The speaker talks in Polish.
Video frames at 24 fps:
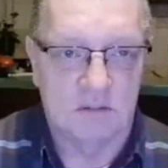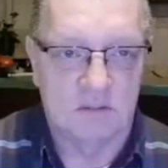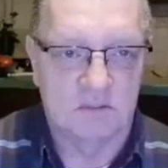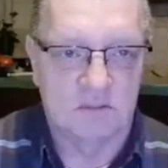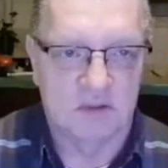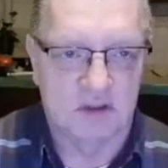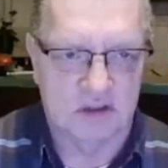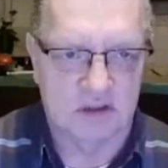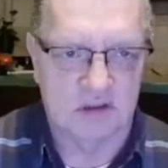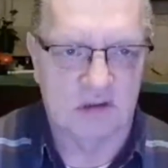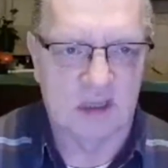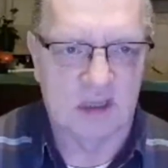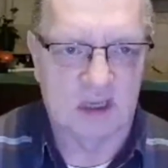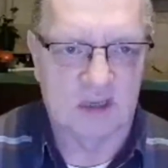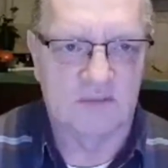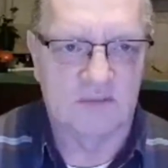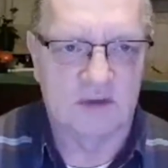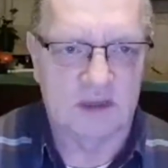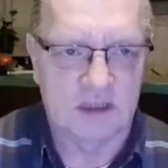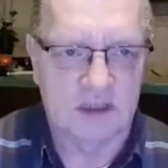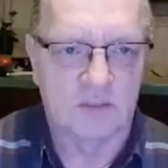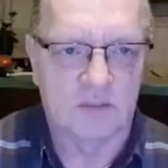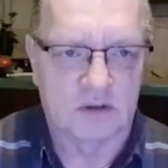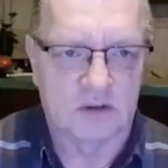Początek
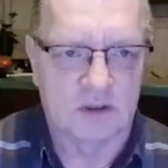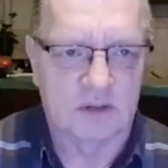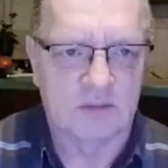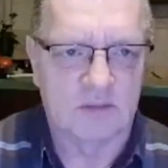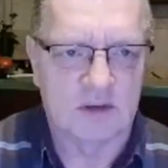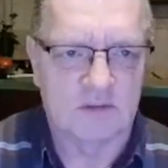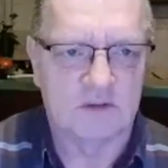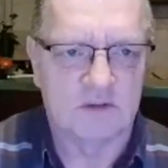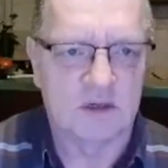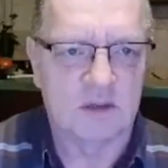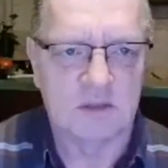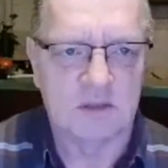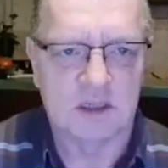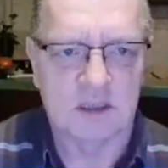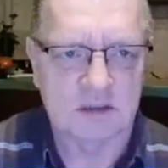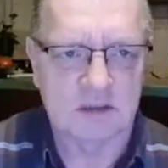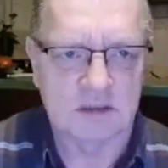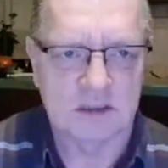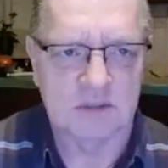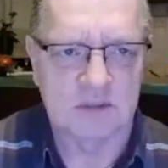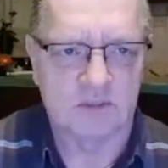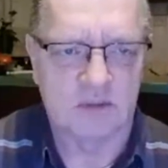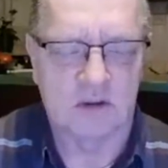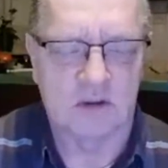wytnę potem na filmie,
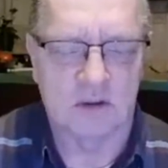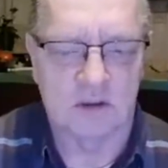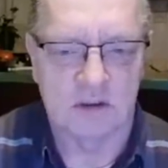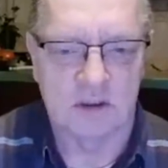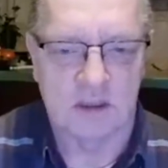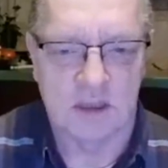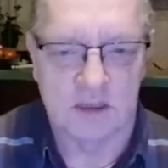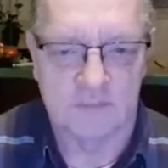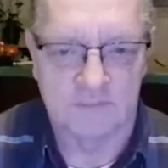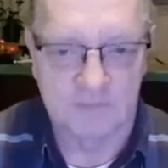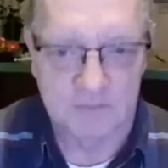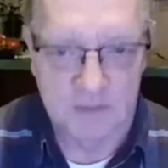także spokojnie.